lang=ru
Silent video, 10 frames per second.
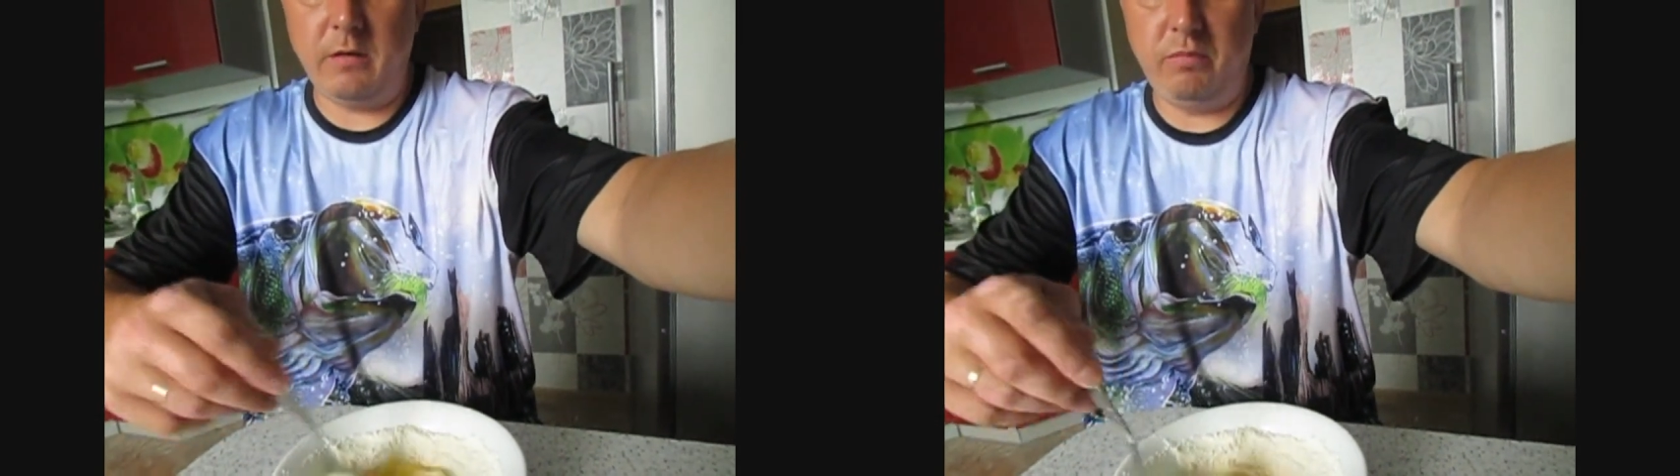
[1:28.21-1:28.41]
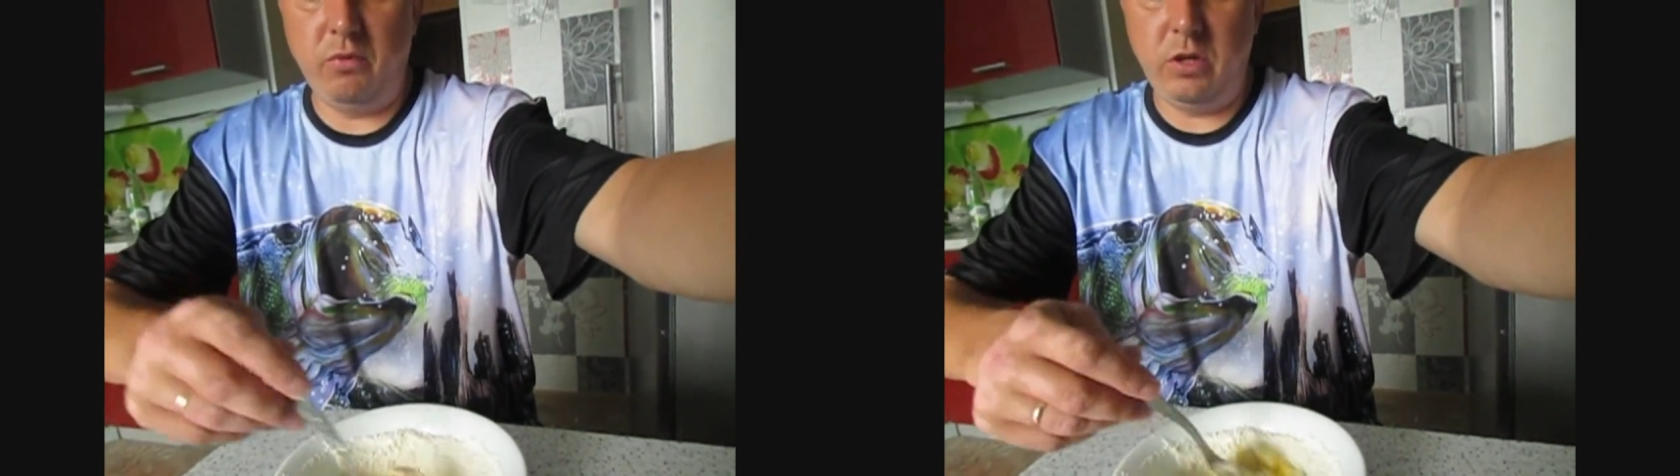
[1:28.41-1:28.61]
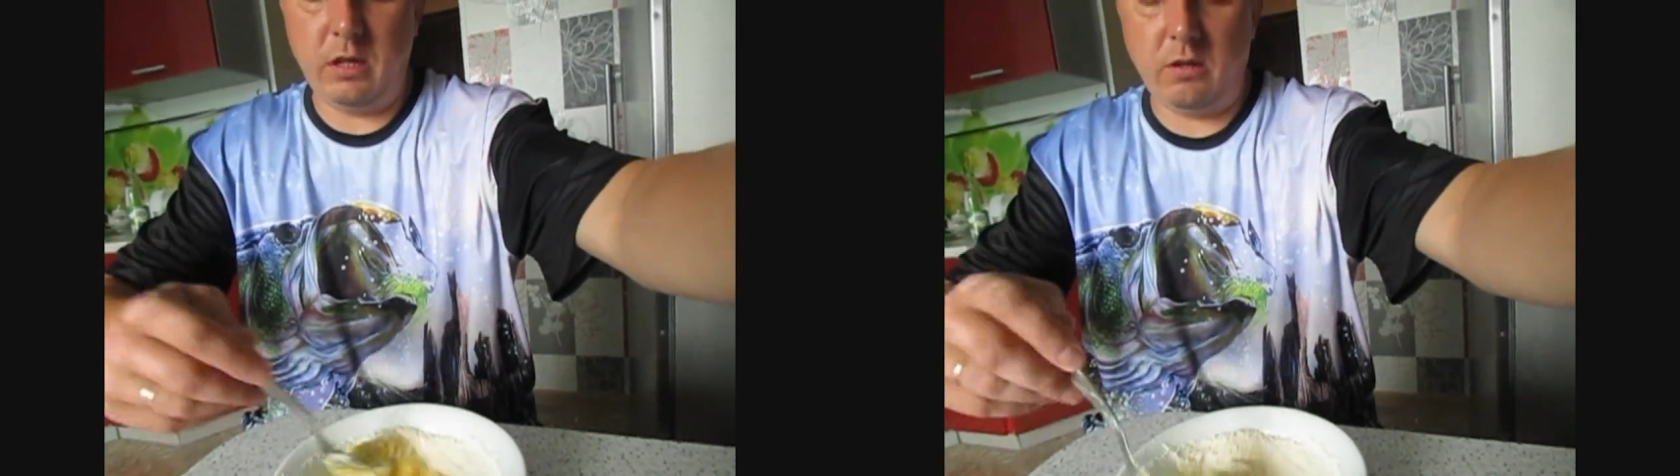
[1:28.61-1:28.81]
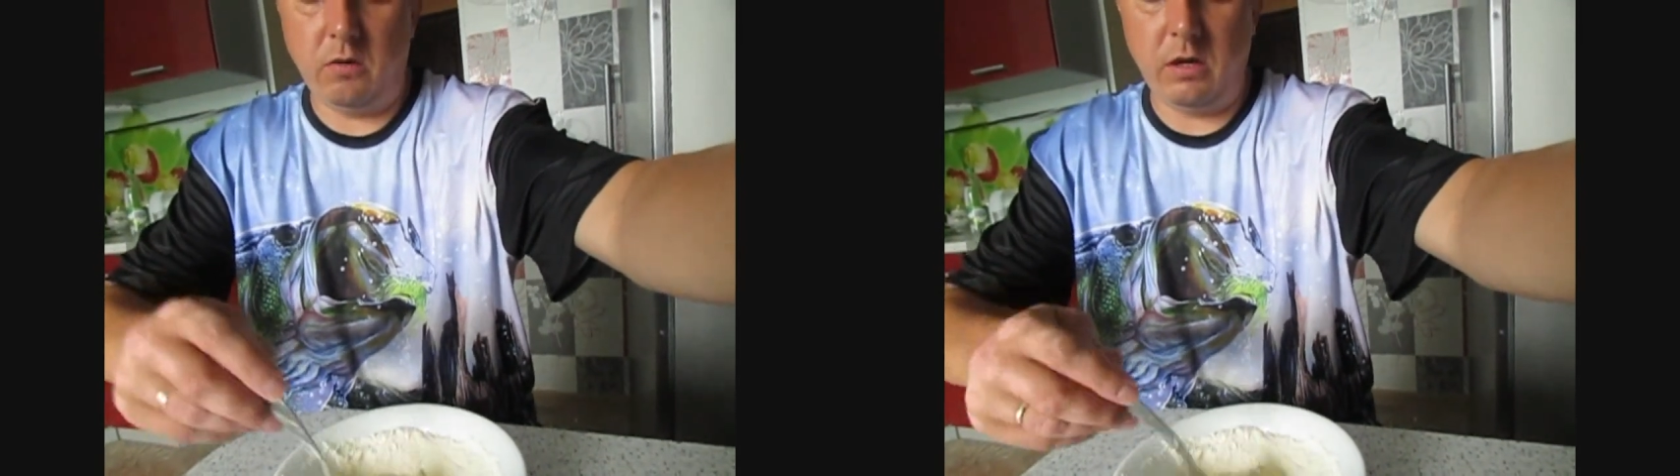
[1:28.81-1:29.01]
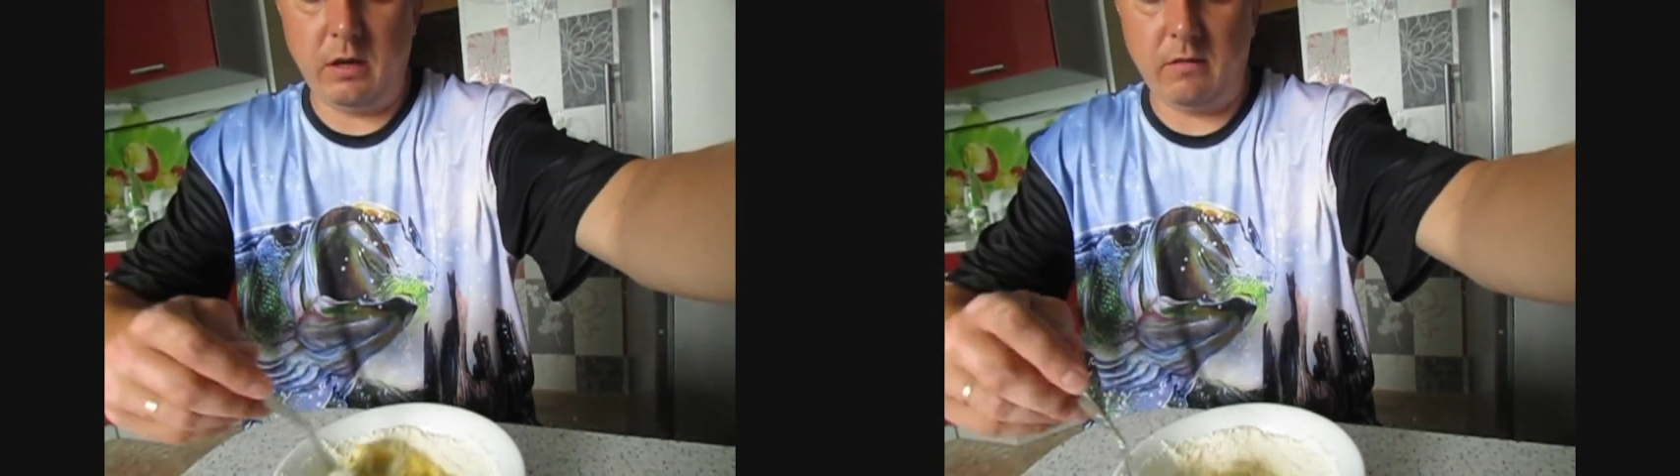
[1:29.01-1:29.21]
будет
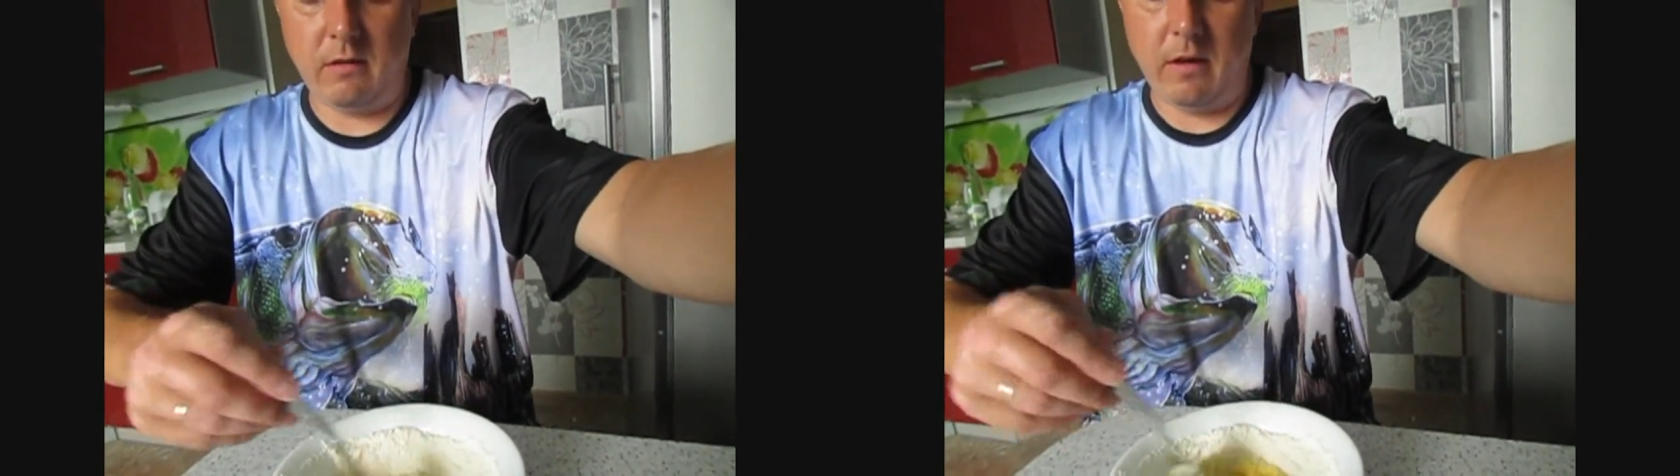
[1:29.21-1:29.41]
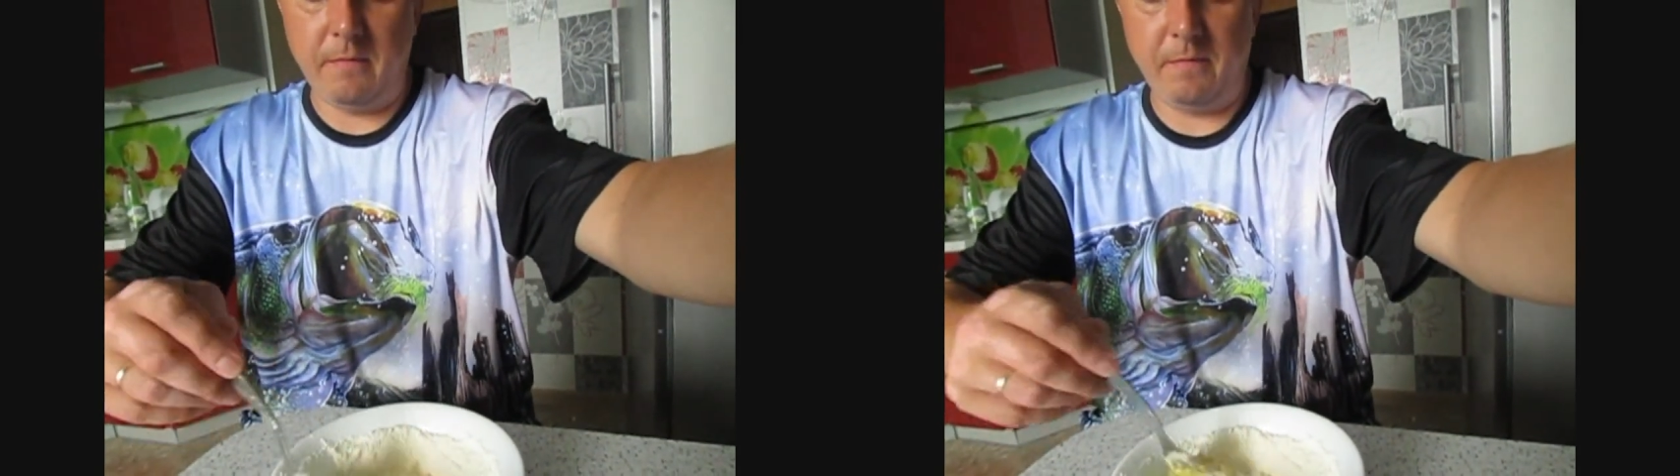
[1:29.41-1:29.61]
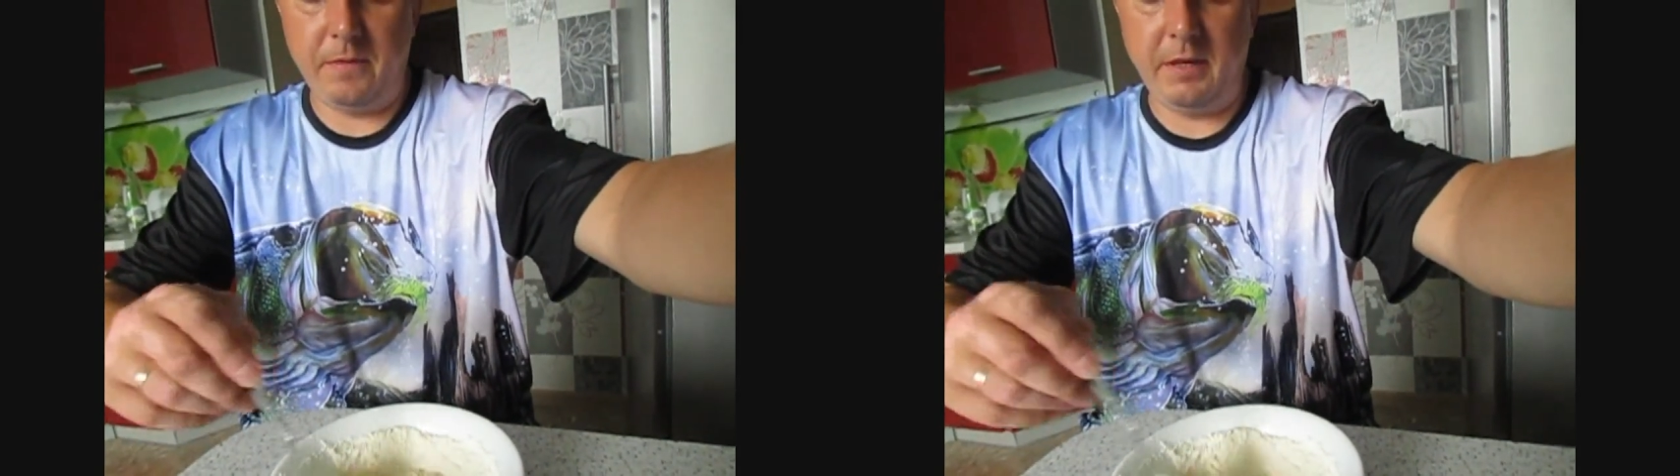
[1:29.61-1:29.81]
только за.